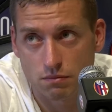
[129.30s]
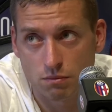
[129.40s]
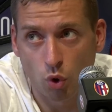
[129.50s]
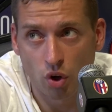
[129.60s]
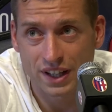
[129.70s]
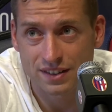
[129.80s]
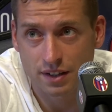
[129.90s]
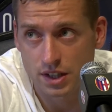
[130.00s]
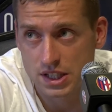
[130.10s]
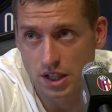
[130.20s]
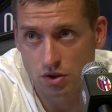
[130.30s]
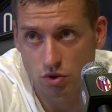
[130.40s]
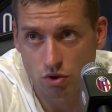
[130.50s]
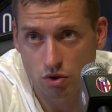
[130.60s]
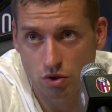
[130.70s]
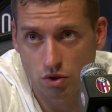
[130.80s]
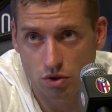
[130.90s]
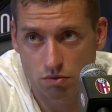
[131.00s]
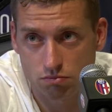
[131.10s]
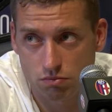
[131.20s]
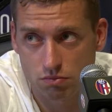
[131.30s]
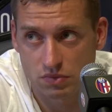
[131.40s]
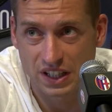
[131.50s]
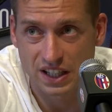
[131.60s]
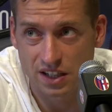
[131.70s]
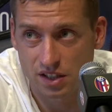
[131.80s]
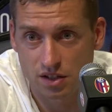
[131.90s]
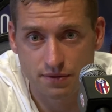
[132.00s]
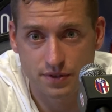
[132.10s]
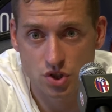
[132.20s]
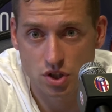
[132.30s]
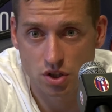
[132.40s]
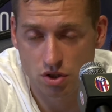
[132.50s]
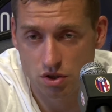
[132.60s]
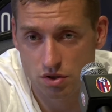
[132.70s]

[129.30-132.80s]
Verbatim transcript: Bologna ha attraversato degli anni difficili, no?